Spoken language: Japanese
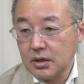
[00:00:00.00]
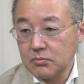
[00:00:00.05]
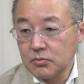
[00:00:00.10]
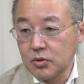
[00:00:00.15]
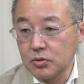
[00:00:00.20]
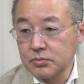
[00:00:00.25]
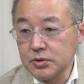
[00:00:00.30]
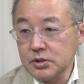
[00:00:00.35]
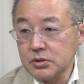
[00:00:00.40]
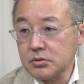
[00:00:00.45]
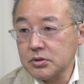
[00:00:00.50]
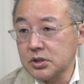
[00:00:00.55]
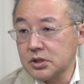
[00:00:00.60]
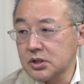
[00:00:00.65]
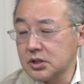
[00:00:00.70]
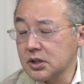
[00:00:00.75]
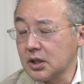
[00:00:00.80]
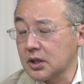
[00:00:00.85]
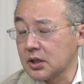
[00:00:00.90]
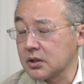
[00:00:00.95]
もう民主党支
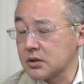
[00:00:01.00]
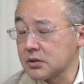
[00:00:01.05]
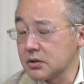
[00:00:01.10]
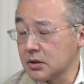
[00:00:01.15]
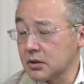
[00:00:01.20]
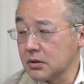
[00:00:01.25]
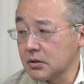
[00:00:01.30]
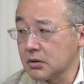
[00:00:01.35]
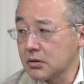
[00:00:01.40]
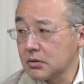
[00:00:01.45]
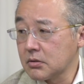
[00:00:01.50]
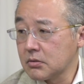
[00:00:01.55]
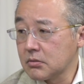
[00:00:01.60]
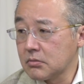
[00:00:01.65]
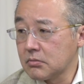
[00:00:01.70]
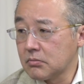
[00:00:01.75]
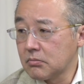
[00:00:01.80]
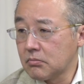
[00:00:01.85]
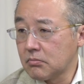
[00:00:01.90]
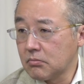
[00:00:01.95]
持者なんですね。
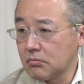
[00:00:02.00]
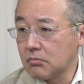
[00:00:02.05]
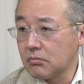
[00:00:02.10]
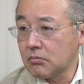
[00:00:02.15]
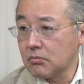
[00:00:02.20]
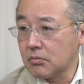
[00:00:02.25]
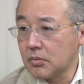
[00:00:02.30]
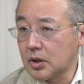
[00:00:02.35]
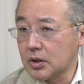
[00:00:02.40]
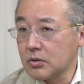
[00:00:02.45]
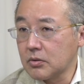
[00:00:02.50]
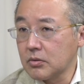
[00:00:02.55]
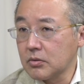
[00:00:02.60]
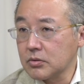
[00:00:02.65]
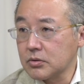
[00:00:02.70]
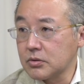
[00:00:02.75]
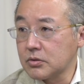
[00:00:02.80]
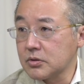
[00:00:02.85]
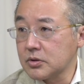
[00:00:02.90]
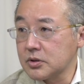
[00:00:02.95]

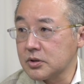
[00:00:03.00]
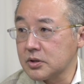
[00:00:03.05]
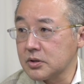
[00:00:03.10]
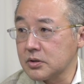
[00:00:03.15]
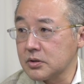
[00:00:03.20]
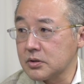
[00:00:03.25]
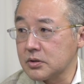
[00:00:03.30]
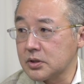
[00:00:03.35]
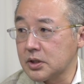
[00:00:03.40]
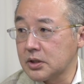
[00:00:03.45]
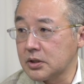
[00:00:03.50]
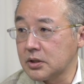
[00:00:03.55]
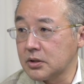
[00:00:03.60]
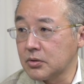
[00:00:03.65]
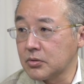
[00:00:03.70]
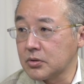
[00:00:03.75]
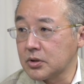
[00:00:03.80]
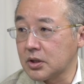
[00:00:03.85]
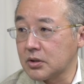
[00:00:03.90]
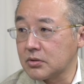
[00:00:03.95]
クルーズ船に
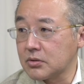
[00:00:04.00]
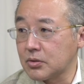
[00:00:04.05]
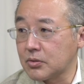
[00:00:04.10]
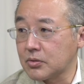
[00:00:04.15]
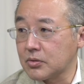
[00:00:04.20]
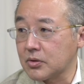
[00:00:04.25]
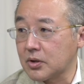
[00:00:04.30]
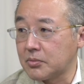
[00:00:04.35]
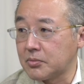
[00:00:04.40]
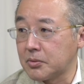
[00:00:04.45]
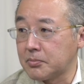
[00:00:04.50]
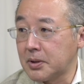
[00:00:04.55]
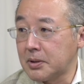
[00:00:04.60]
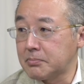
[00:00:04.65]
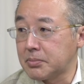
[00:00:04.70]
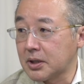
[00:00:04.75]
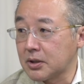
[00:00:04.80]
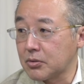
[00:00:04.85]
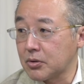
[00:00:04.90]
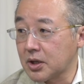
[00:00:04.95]
乗ってるとことかも
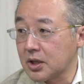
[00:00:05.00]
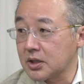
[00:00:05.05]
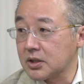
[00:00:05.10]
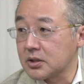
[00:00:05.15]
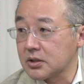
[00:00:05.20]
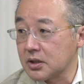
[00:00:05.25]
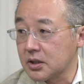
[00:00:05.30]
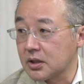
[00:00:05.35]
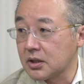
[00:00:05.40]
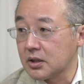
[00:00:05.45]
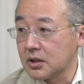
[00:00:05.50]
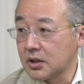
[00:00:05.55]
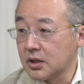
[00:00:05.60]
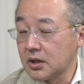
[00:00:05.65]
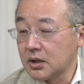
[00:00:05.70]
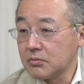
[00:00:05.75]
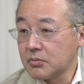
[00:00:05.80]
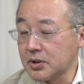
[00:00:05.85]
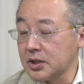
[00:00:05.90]
バンバン取られてて、